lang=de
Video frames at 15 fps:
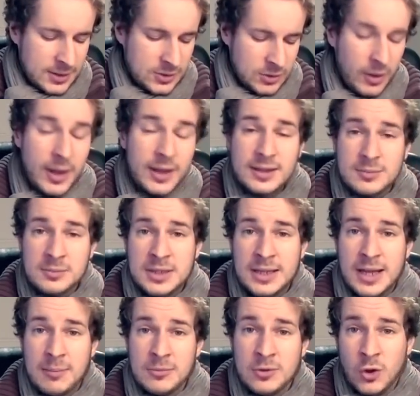Neuer
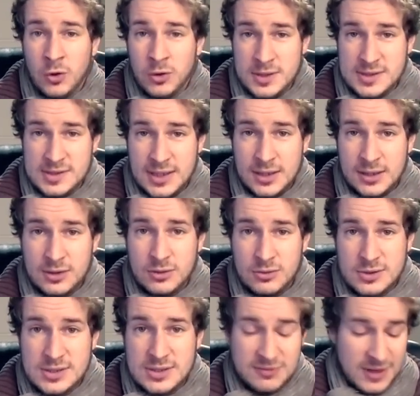Termin am 19.
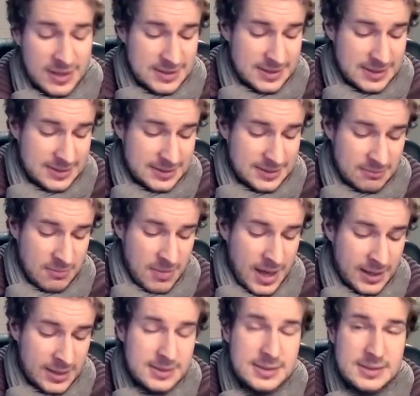und 20.
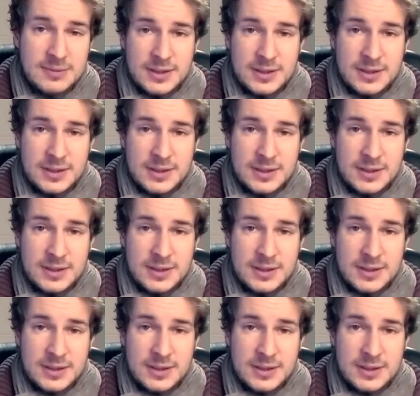März